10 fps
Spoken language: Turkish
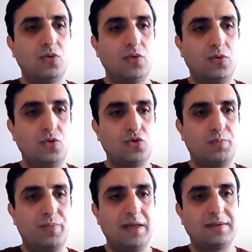Bu
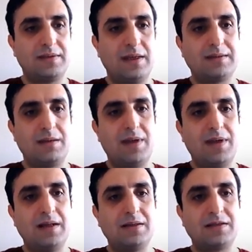üç bez de
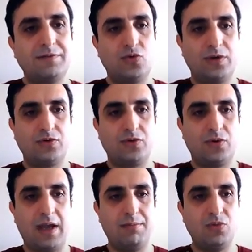seminal sıvı üretiyor.
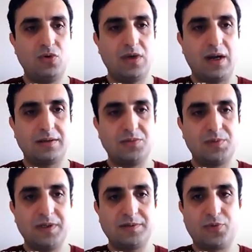En büyük
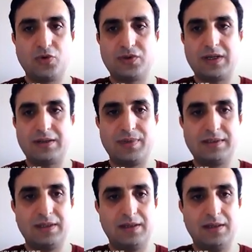yardımcı bez prostat
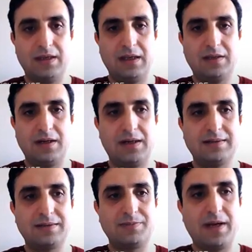beziydi. İdrar
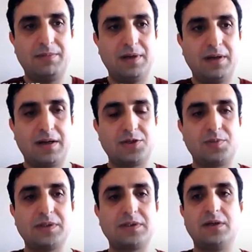ile spermin
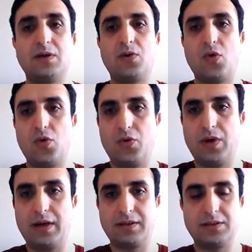karışmasını
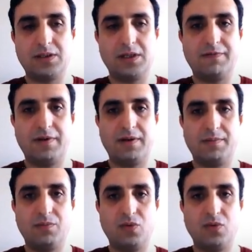önlüyor arkadaşlar ve
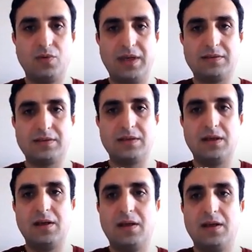bu bez
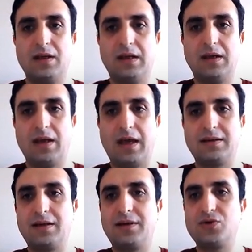e,
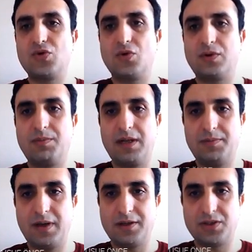erkeklerin çoğunda
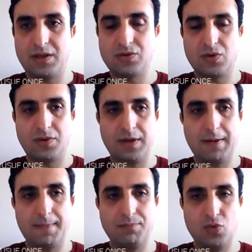belli bir yaştan
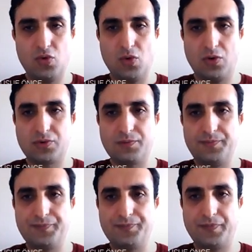sonra büyüyor.
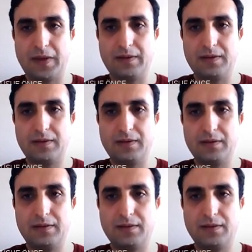E,
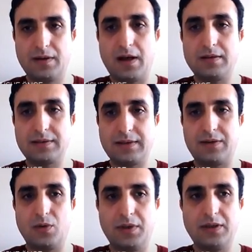
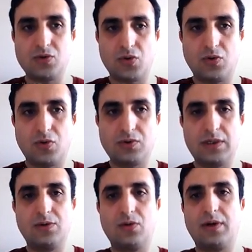kanser olayı çok
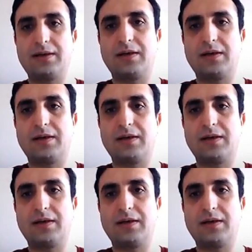gözleniyor.